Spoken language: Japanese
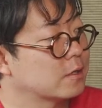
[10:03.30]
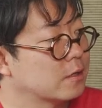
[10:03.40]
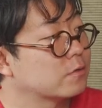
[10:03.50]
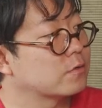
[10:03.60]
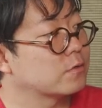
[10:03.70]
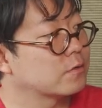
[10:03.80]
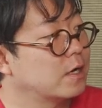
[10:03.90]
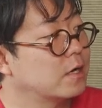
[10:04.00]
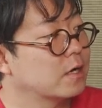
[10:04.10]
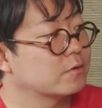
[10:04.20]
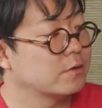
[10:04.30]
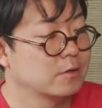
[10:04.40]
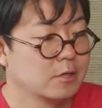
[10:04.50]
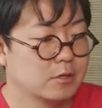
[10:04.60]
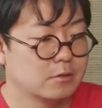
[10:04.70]
ているというか、あ
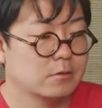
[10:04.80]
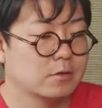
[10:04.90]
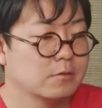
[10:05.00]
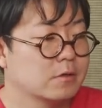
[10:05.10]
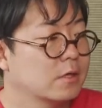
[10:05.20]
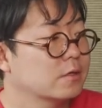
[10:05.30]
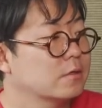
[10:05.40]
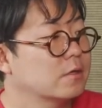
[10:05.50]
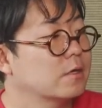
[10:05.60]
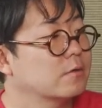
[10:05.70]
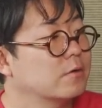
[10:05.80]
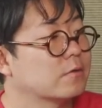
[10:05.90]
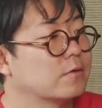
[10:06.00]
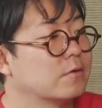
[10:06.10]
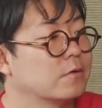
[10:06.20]
のその存在自体
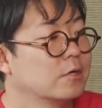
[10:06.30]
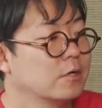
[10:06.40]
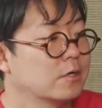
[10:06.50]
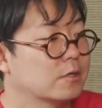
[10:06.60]
をこう